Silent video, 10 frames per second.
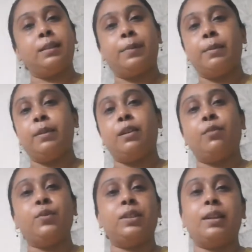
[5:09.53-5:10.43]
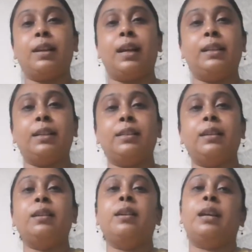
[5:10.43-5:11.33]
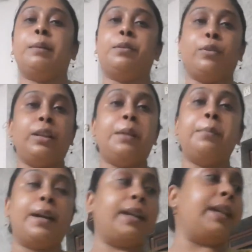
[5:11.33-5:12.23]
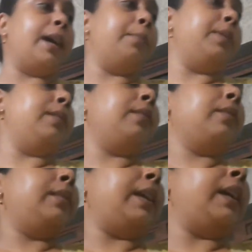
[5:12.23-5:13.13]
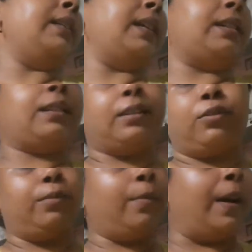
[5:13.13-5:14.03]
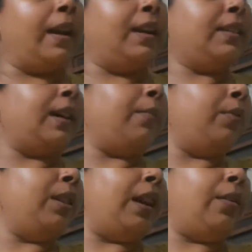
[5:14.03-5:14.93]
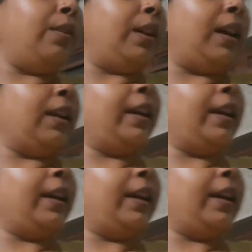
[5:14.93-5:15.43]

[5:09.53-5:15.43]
যেতে পারবে না অফিসের কাজ আছে রইলাম বাকি আমি দেখি চেষ্টা করব পারলে যাব না হলে তার